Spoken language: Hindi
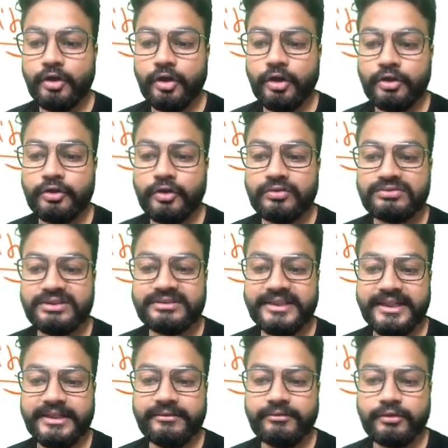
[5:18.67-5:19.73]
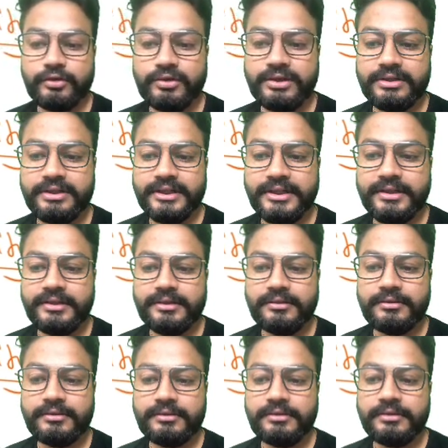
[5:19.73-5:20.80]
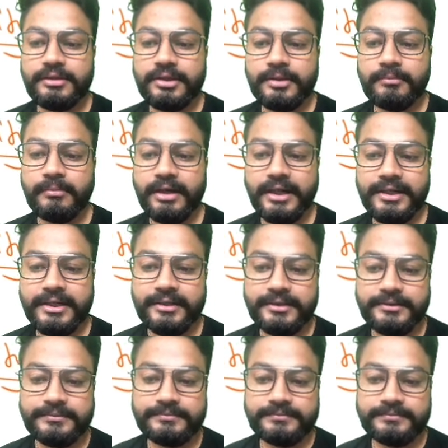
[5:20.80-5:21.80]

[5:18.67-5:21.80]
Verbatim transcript: और कौन सा सेक्ट फॉलो करते हैं महायाना